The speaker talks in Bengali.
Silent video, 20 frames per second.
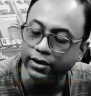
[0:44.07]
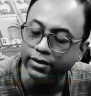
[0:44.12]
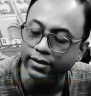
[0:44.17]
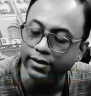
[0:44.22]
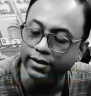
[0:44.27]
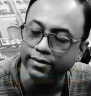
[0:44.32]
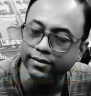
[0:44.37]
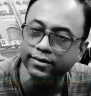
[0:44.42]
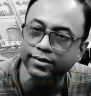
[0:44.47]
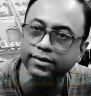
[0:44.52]

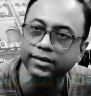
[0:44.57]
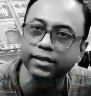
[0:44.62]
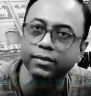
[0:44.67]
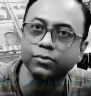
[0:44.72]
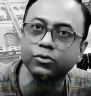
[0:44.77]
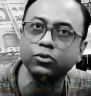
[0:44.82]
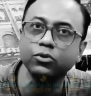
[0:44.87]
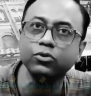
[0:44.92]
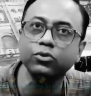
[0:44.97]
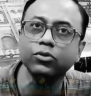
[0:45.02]

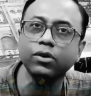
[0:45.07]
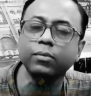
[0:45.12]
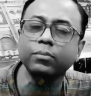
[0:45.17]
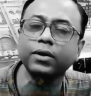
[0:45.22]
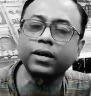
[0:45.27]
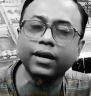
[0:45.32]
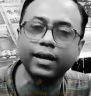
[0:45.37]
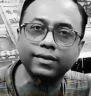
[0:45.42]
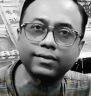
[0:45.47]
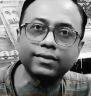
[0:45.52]
ইনজাস্টিসের জন্য
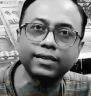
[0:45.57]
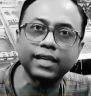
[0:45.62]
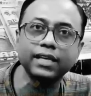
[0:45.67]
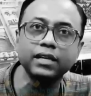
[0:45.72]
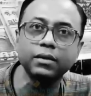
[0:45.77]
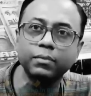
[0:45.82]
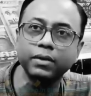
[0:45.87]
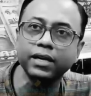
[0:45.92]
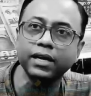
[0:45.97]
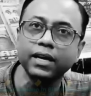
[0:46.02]
আমরা
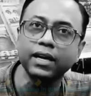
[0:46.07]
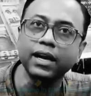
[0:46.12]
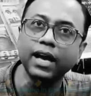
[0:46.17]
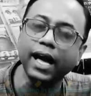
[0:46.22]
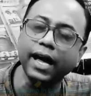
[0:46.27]
রাস্তায় নেবে